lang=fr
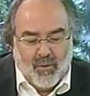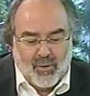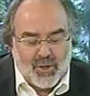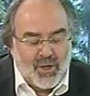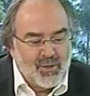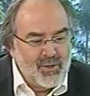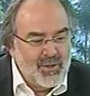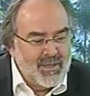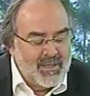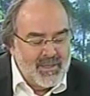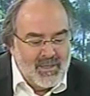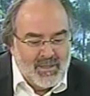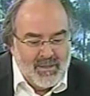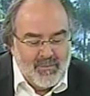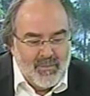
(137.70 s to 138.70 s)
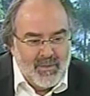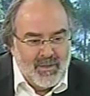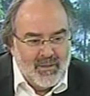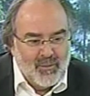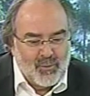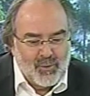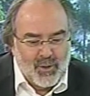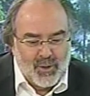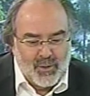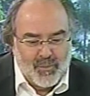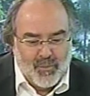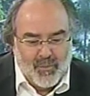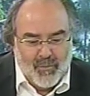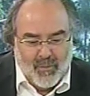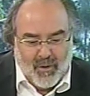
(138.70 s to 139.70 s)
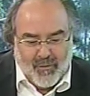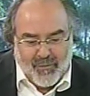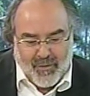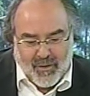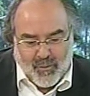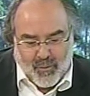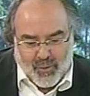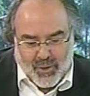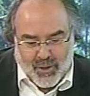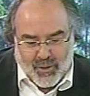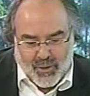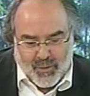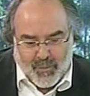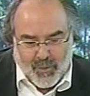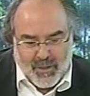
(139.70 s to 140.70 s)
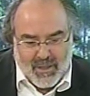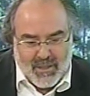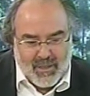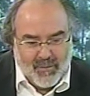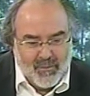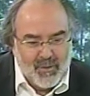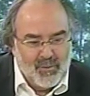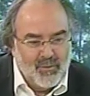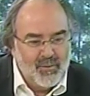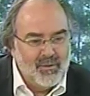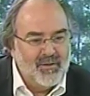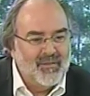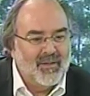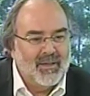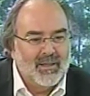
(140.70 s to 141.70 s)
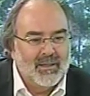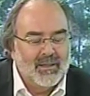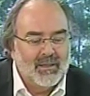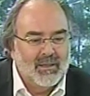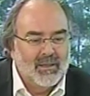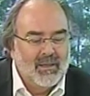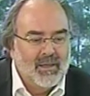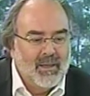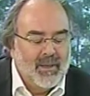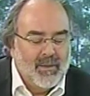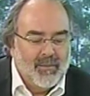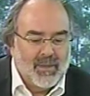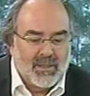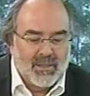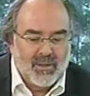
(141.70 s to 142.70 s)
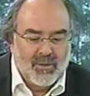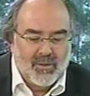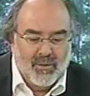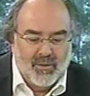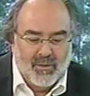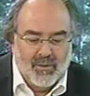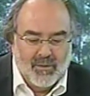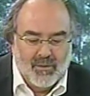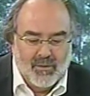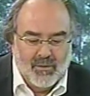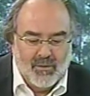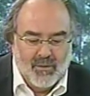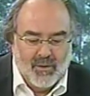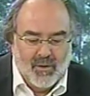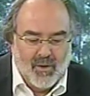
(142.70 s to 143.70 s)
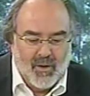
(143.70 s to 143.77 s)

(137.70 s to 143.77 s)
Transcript: on change de style, mais on change, enfin, on change pas nécessairement d'univers parce que euh, le